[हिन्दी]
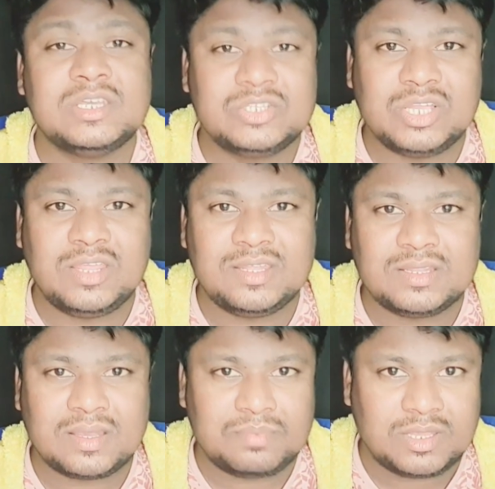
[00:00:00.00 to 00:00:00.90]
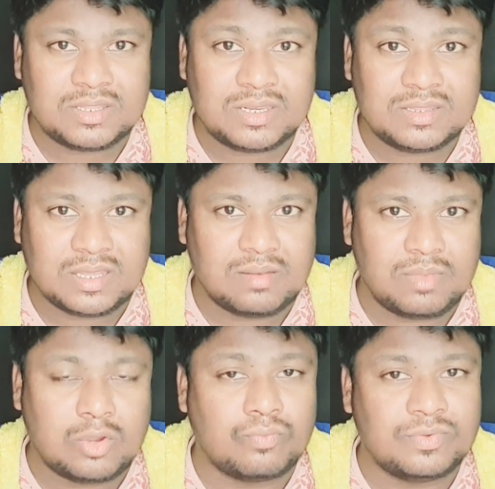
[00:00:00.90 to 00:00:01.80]
चलिए देखते हैं अब कितनी देर
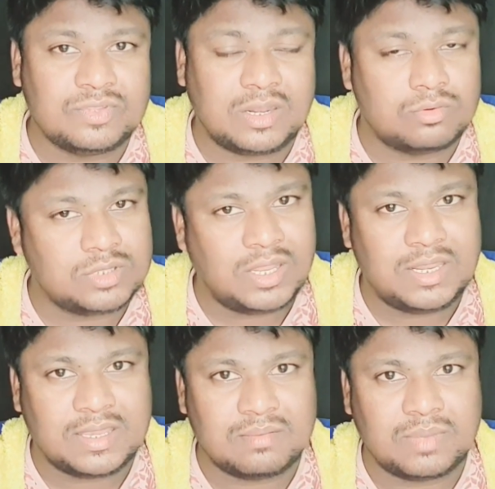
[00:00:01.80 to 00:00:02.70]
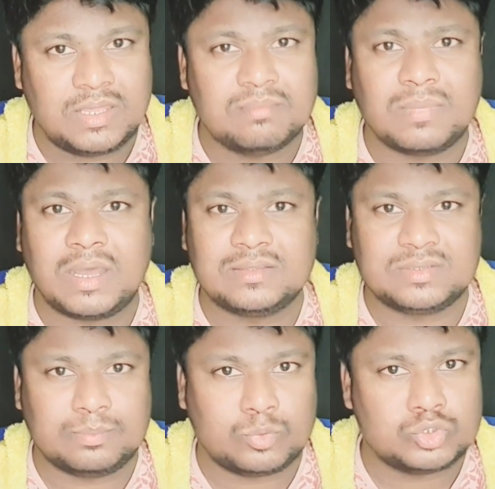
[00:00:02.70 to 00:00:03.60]
में ऑफिशियल होता है लेकिन भाई बात
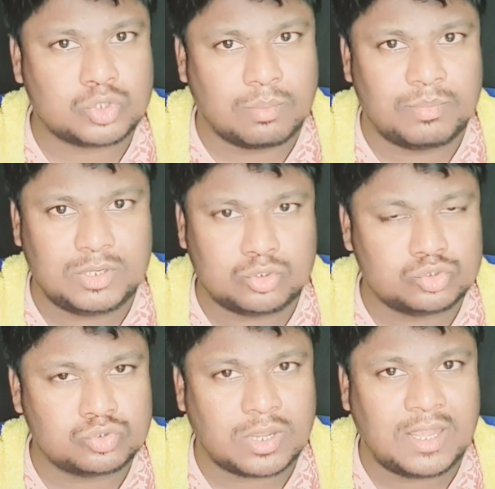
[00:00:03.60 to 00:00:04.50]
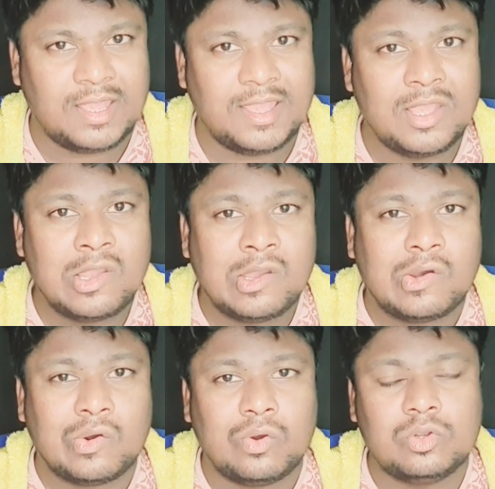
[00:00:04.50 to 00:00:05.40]
सब कुछ कंप्लीट हो चुका है
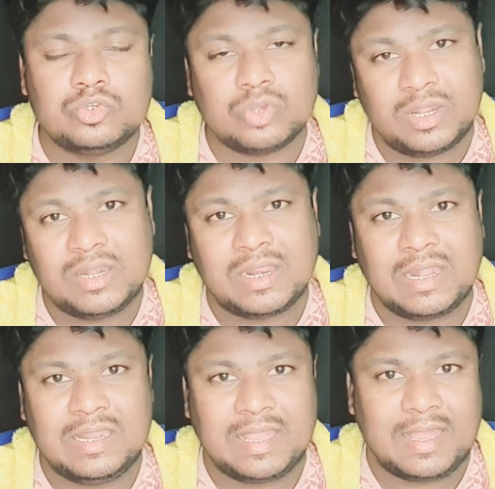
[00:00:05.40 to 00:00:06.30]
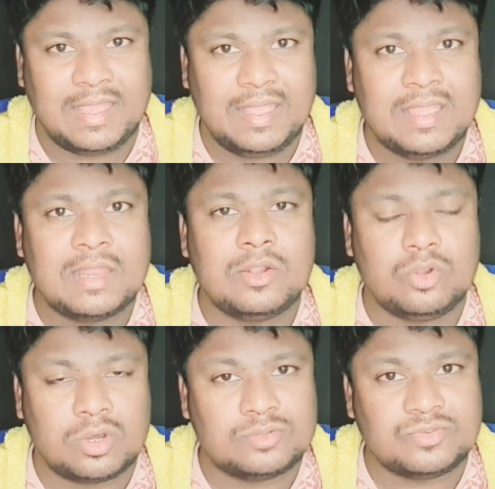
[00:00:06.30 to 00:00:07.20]
वो ज्वाइन कर लिया है
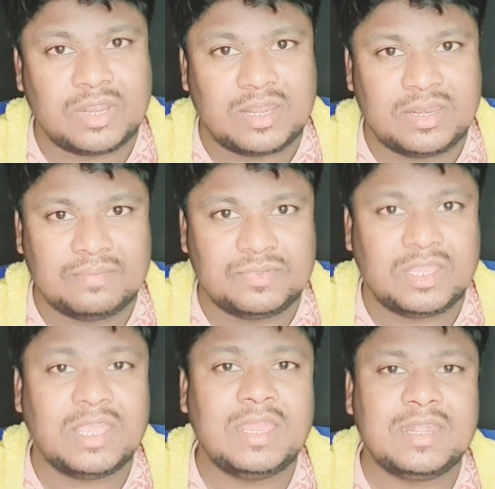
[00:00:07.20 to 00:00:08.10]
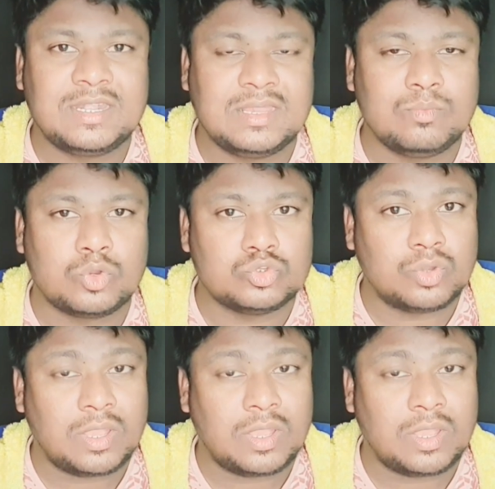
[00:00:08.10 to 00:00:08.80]
नॉर्थ यूनाइटेड एफ के टीम को जो कि